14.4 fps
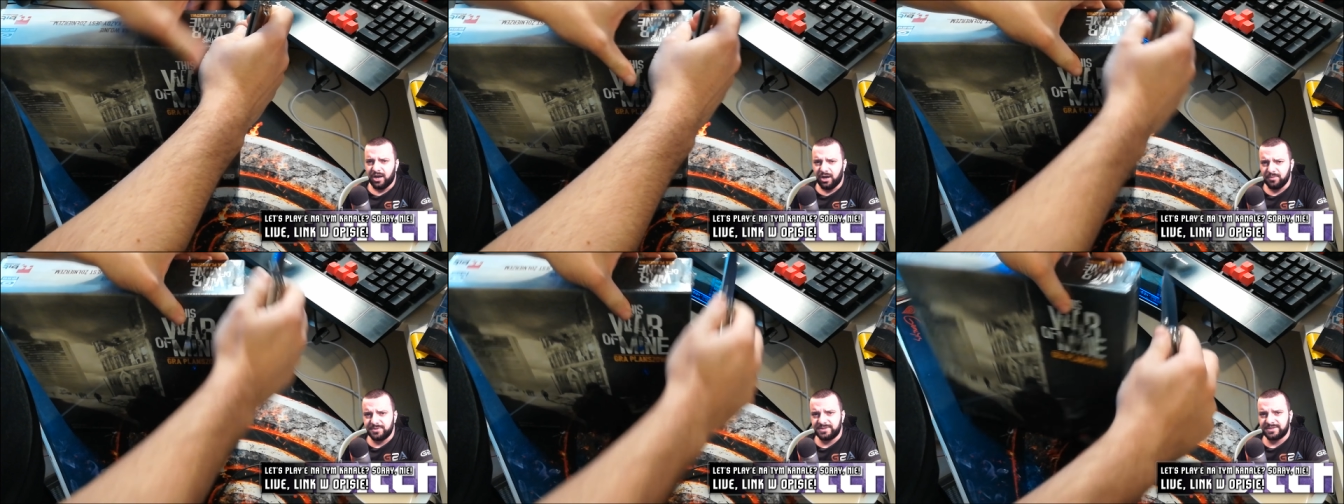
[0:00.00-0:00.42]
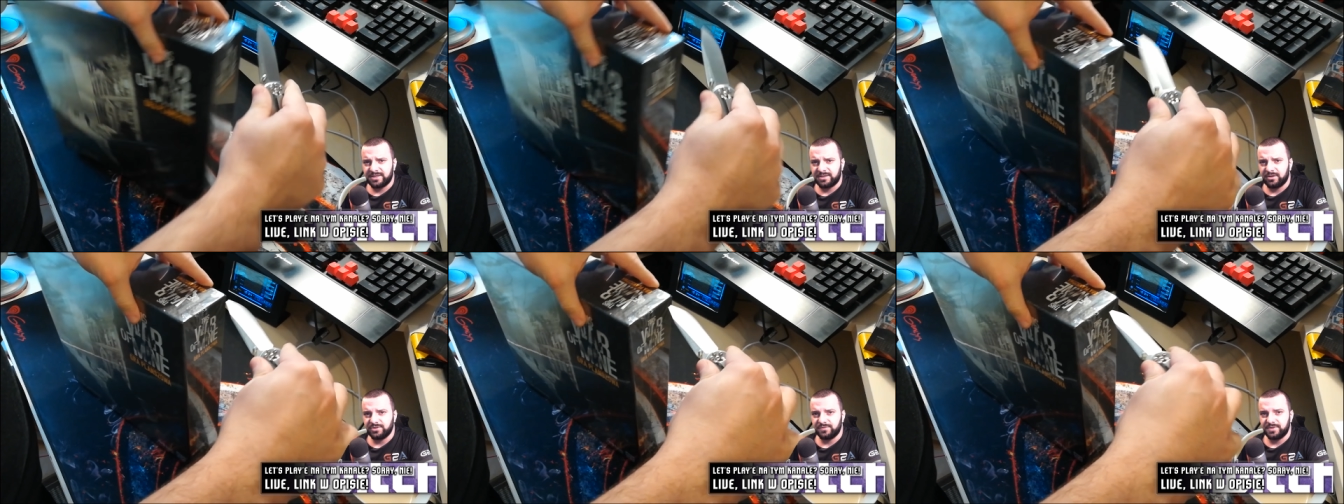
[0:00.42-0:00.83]
opis
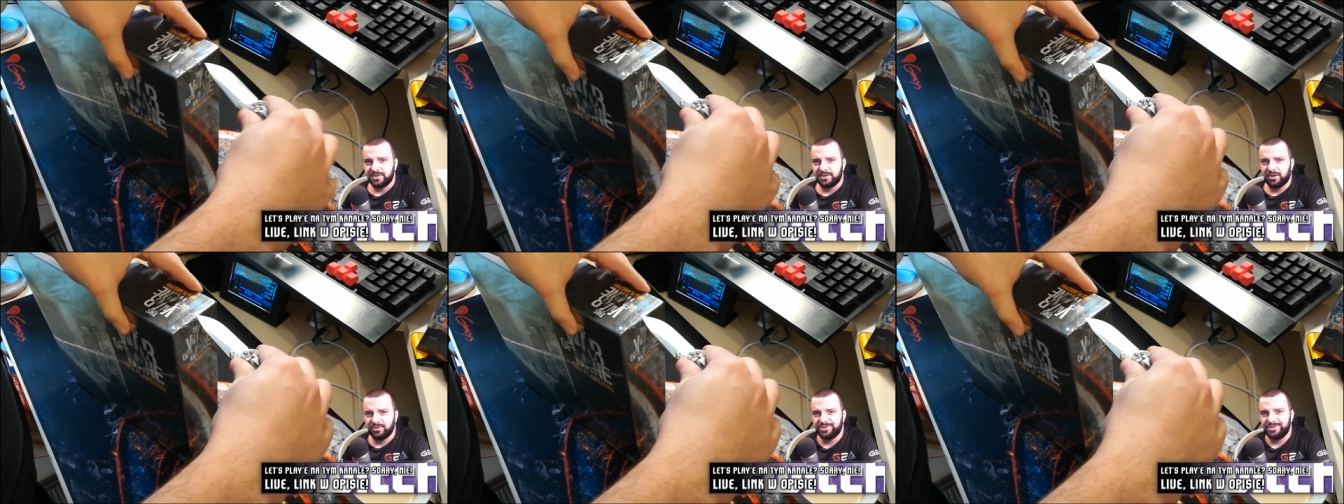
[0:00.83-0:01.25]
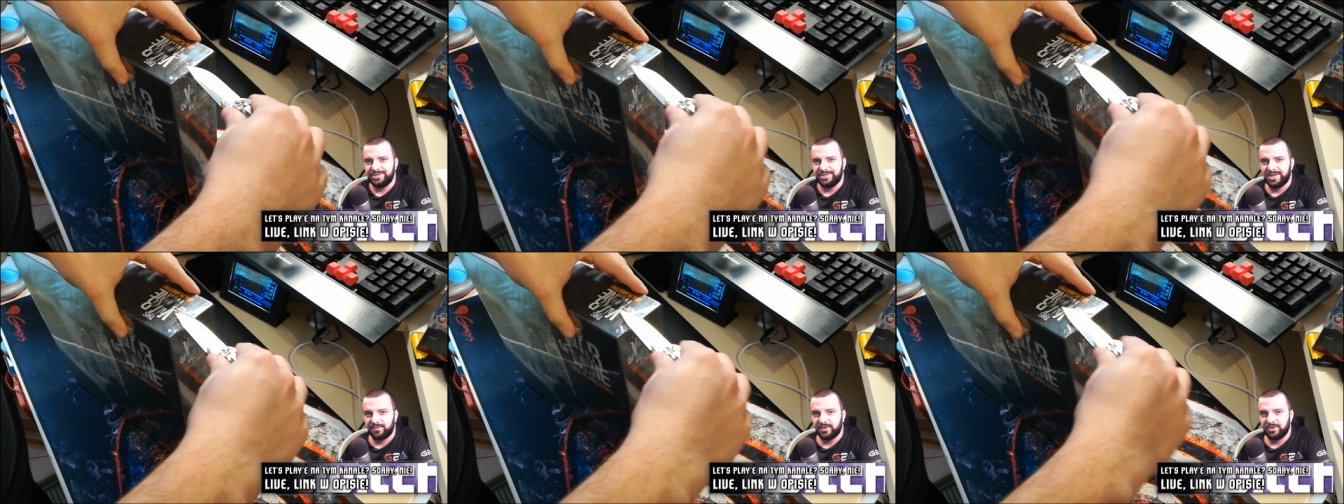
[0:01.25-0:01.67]
tego o co w niej chodzi i
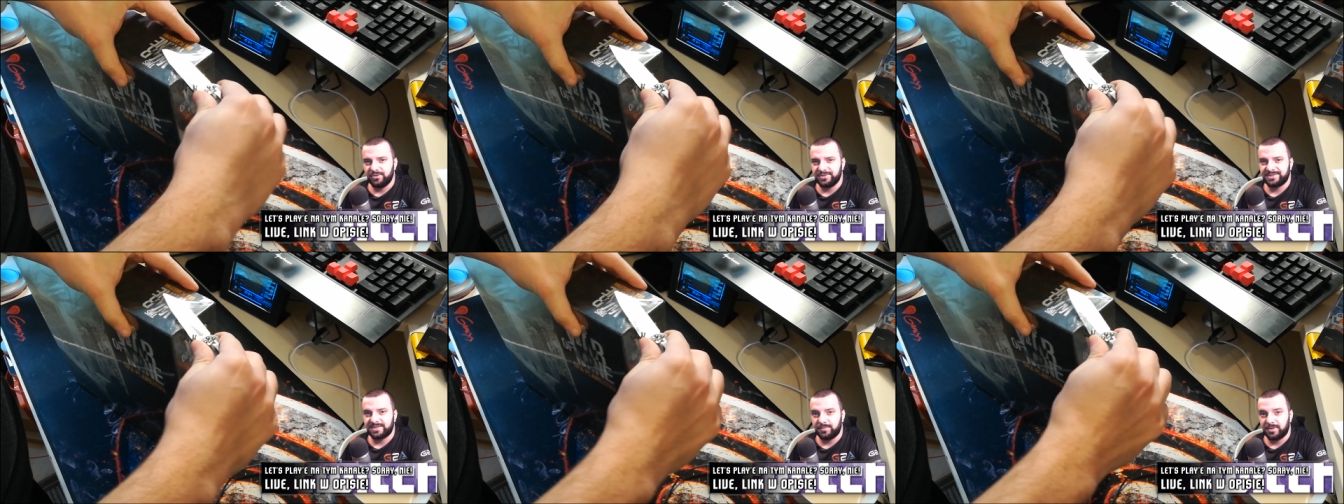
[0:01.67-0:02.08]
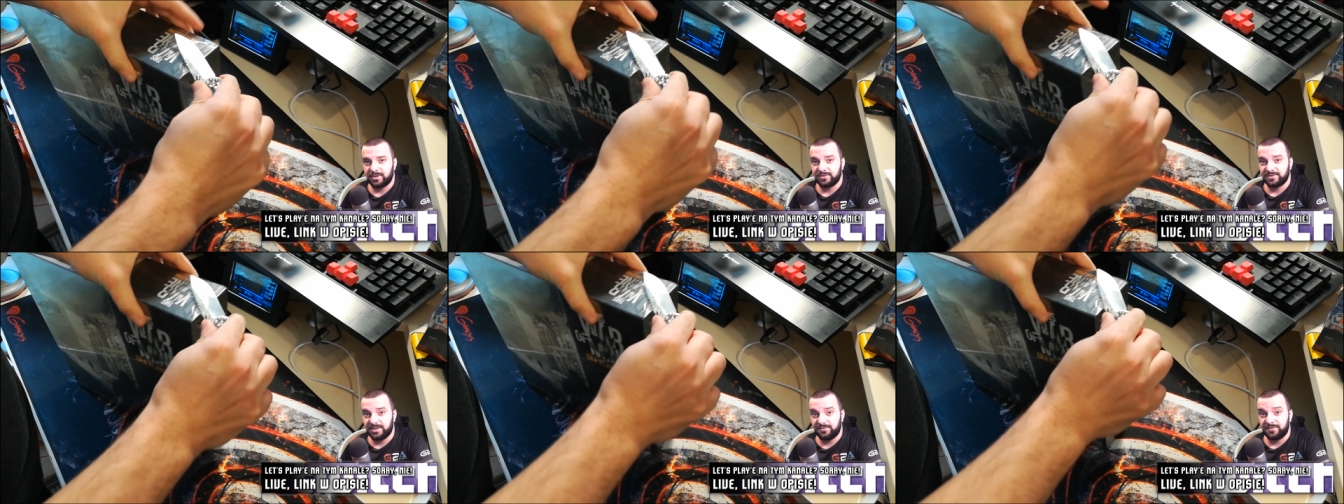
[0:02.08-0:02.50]
jak wygląda sama
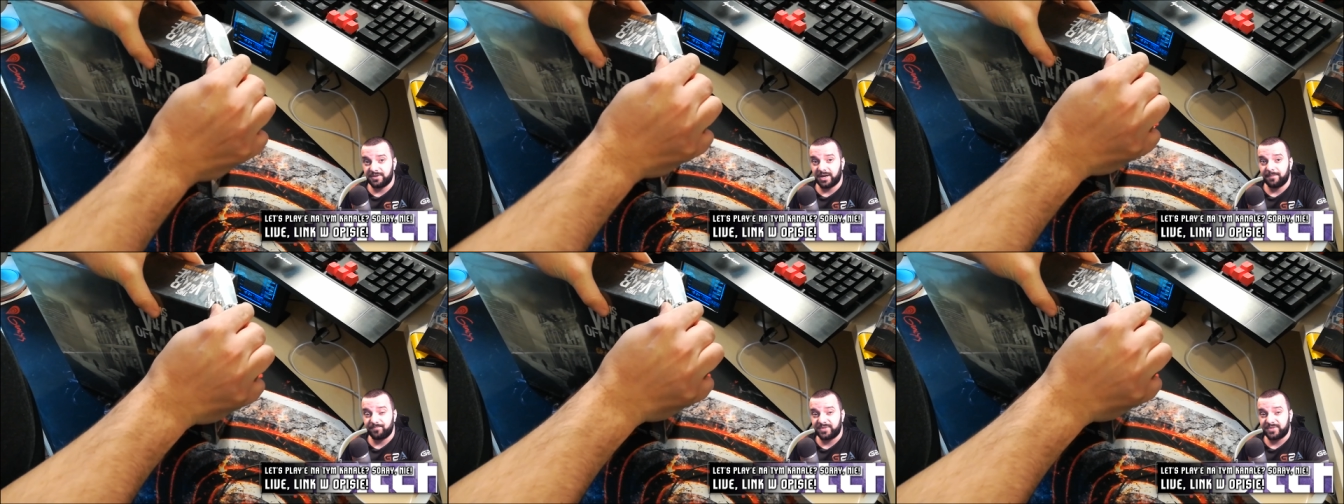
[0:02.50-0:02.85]
rozgrywka.